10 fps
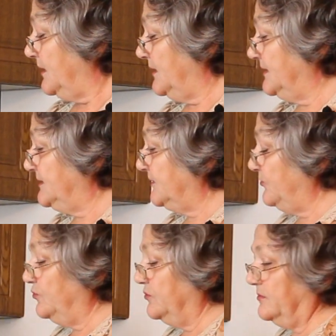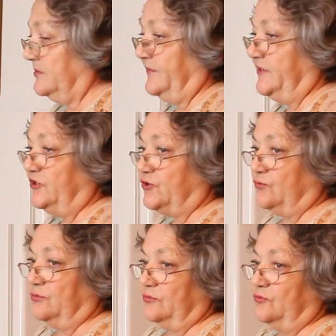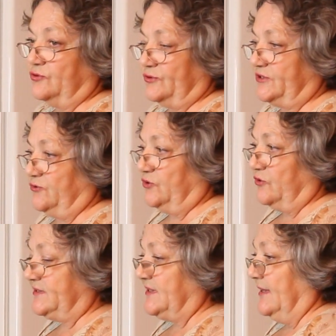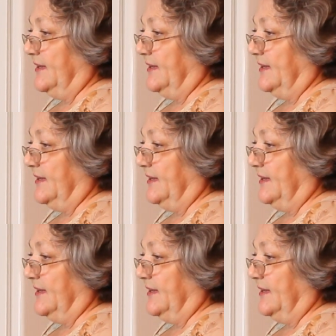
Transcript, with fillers: Э, делаю водичку уксусную. То есть,